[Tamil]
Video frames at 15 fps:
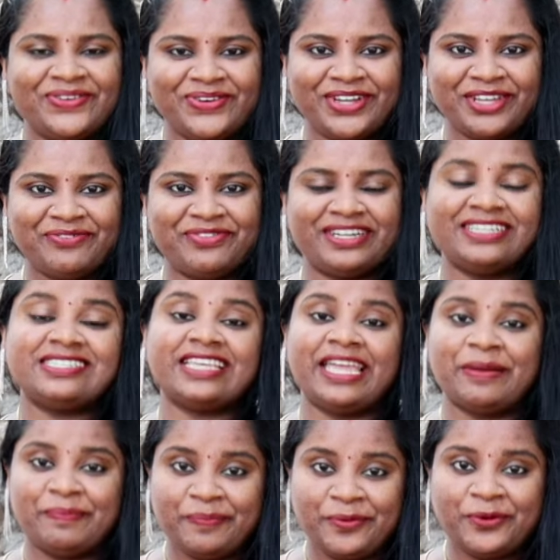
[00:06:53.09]
ஓகே ஃப்ரெண்ட்ஸ்
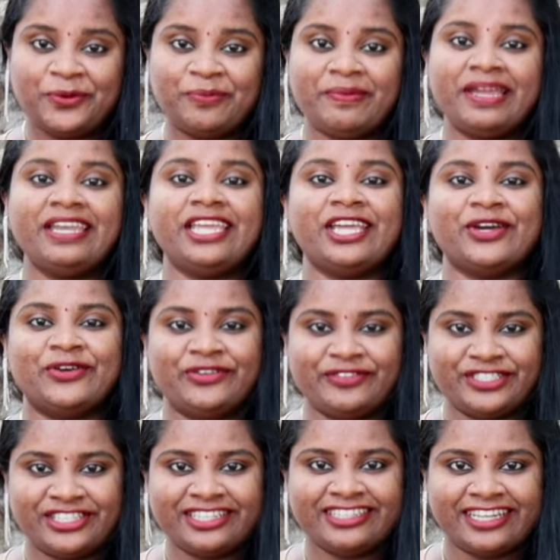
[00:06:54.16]
எப்போவுமே நீங்கள் ஒரு
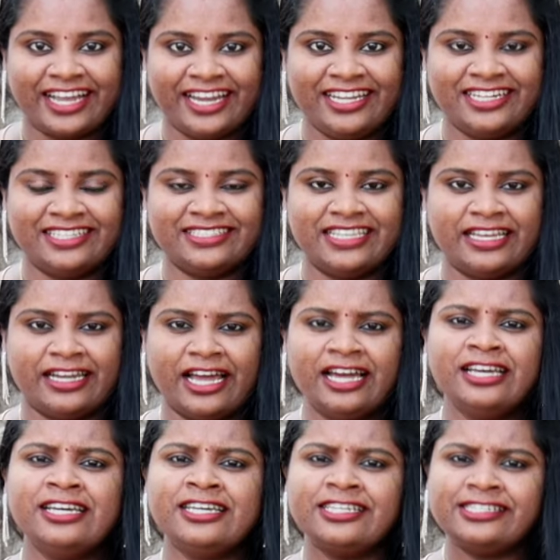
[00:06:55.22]
விஷயத்தை கையில் எடுத்திங்கன்னா